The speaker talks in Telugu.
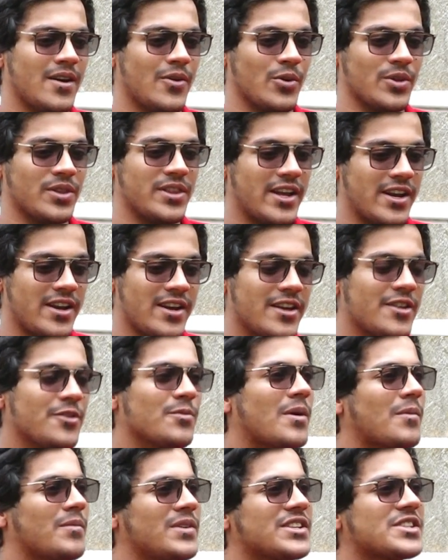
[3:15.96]
వద్దని లేదు
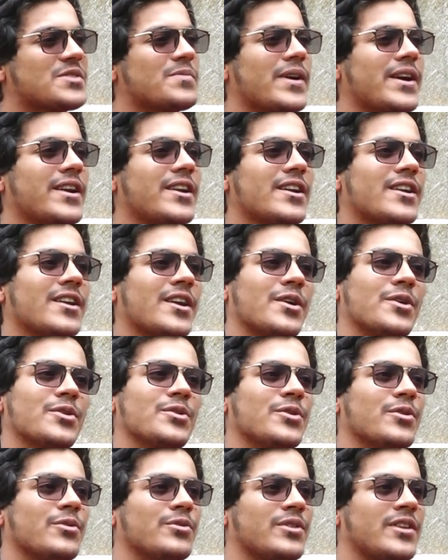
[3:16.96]
మమ్మీ జస్ట్ బయట అట్లా
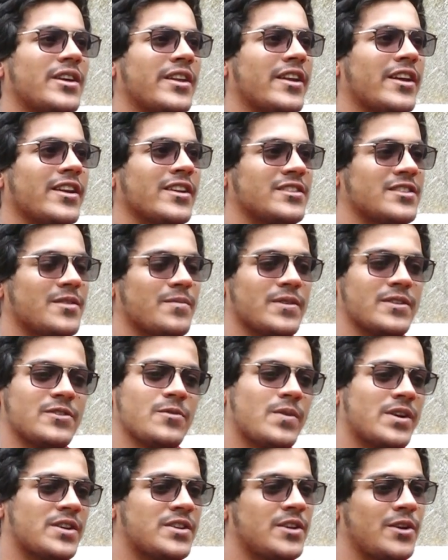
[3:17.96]
అంటుంది వద్దన అని
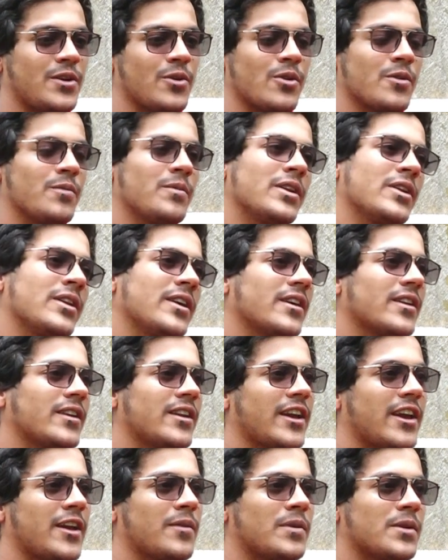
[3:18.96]
చెప్పేసి బట్ షీ టోన్ మీ నీకు
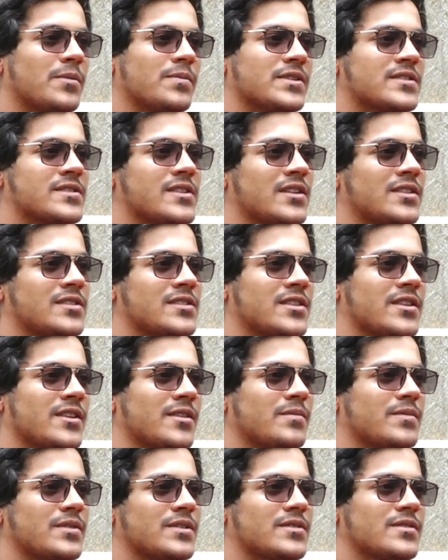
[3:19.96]
నీకు ఏమనిపిస్తుంది అజ్జయ్
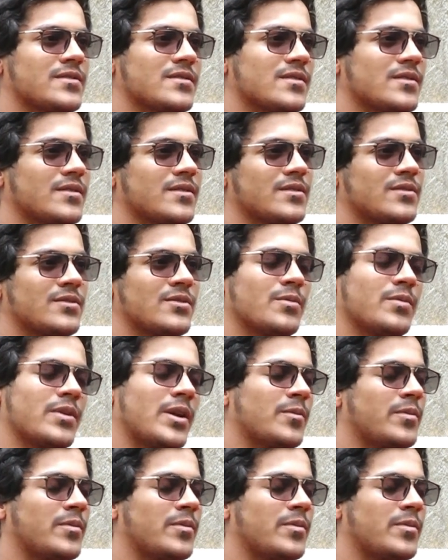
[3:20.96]
అనిపించింది సో